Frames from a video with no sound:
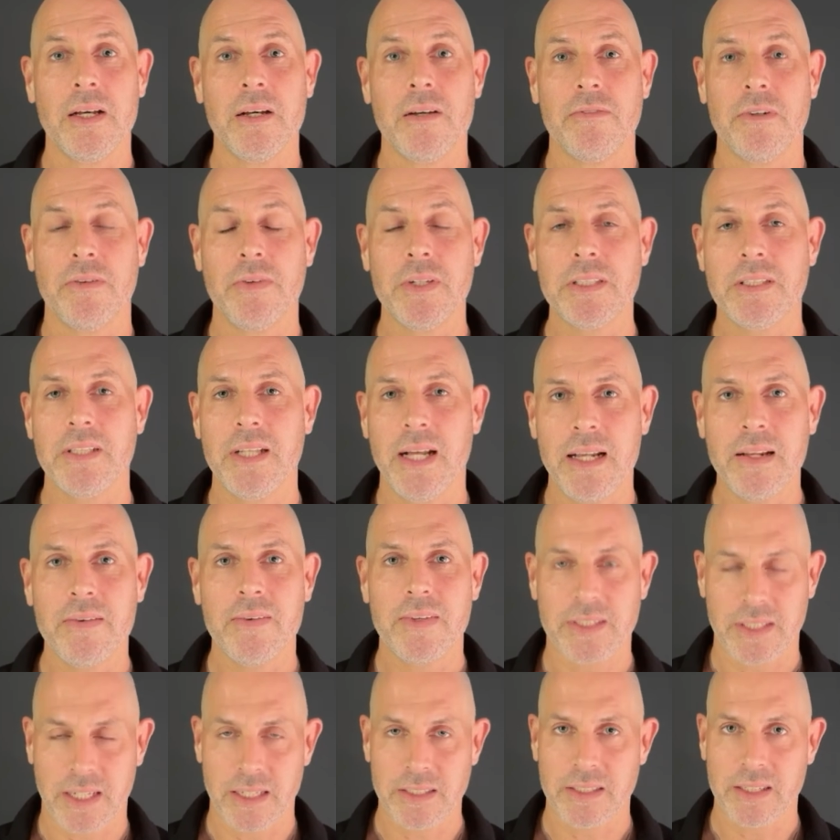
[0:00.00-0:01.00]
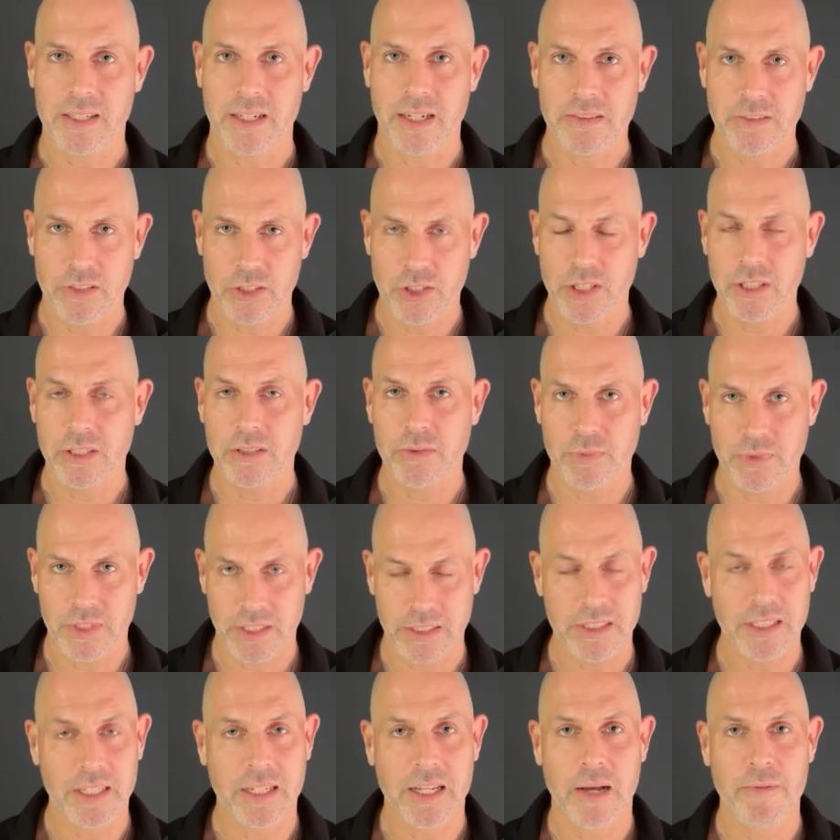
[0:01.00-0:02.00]
Wir wissen alle, was ganz klassisch ist, um
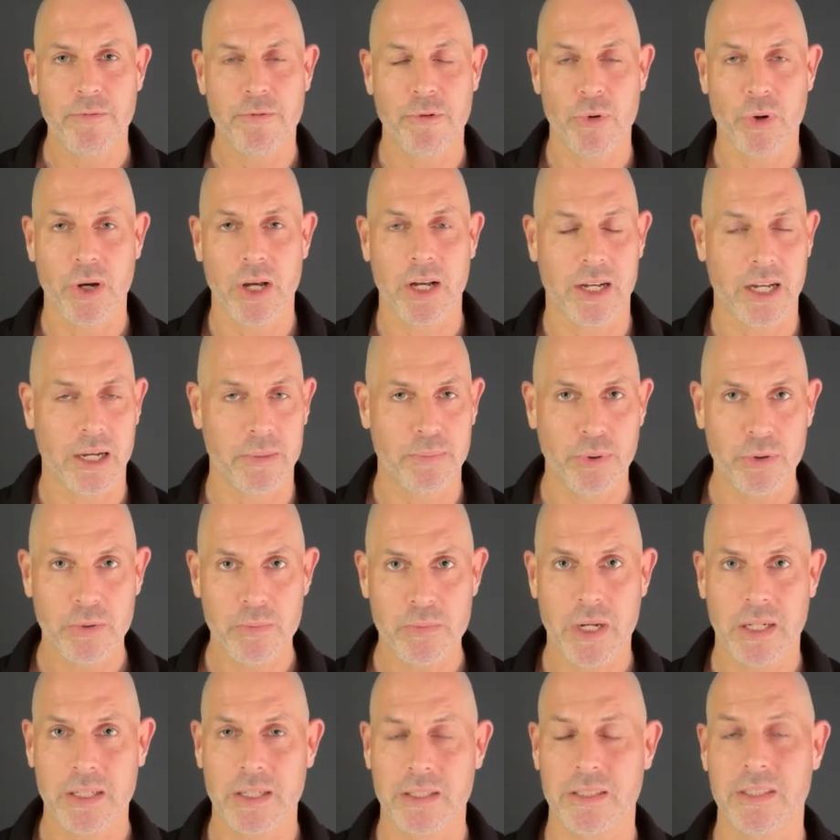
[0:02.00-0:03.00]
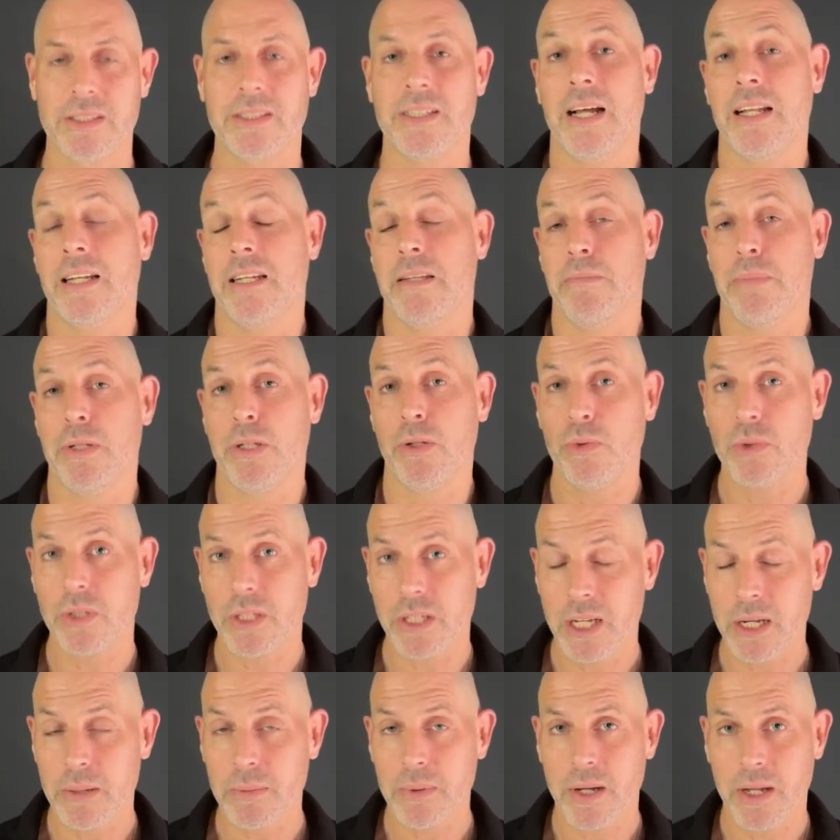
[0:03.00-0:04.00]
das die Darmflora kaputt macht, das ist
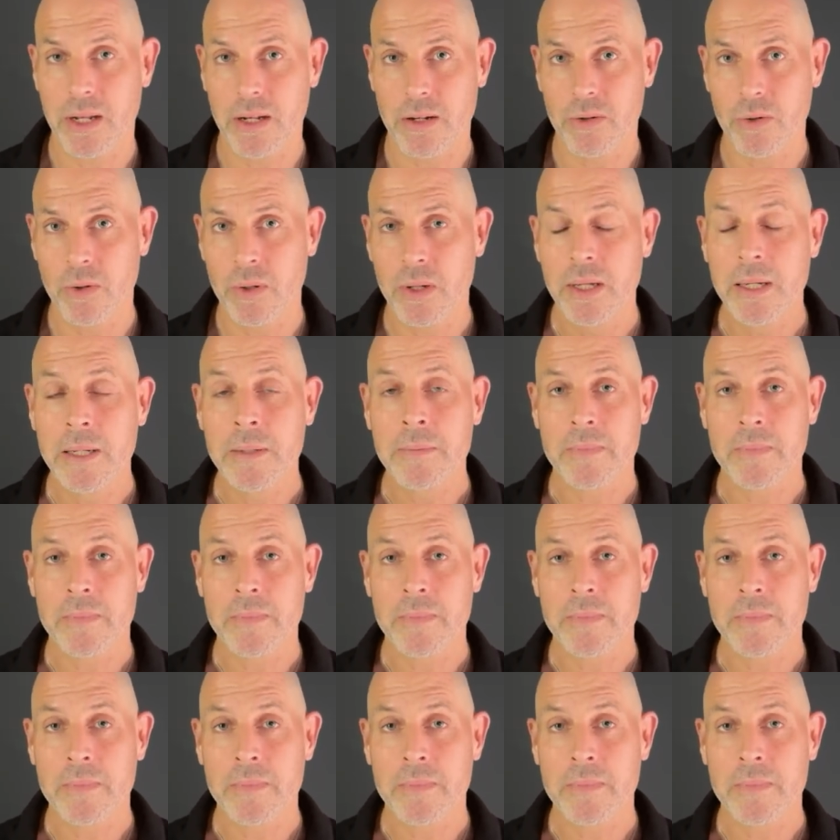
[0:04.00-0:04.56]
Antibiotika-Behandlung.